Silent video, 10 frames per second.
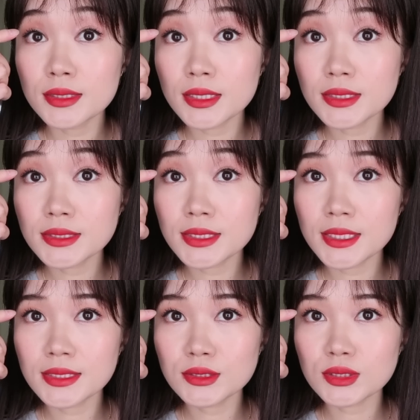但是今
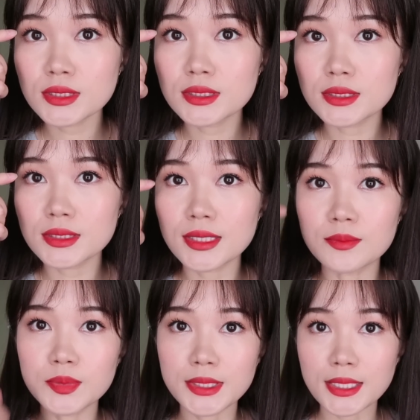天这个
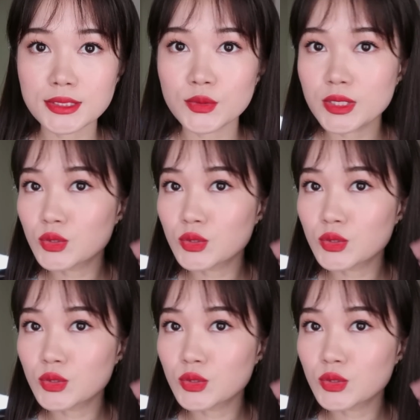眼皮还是有